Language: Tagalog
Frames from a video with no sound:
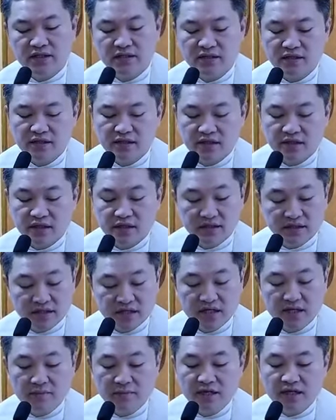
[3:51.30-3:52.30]
Ngunit
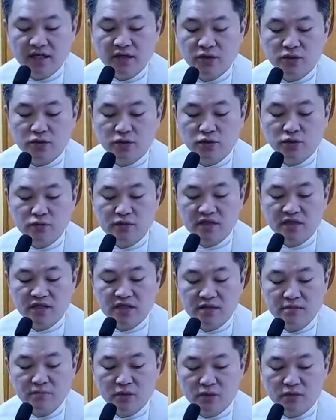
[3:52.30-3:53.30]
hindi naman ito
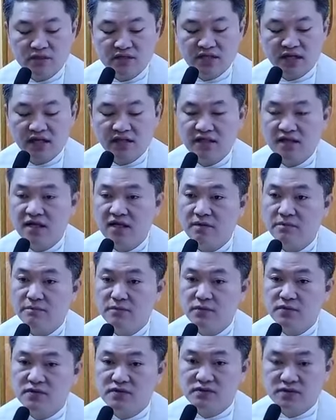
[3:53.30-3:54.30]
tumitimo sa
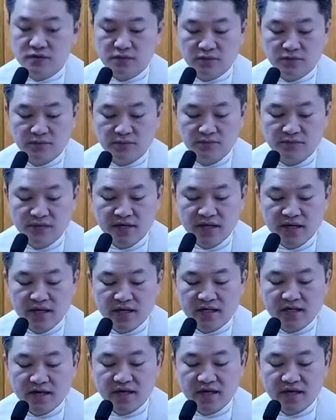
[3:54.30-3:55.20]
kanilang puso,